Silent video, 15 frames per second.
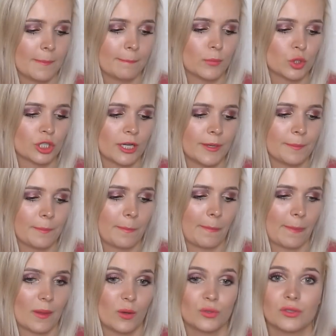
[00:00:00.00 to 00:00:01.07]
Może
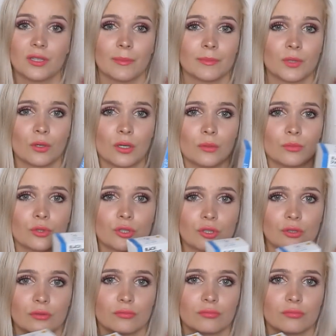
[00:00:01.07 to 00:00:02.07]
oddam to komuś,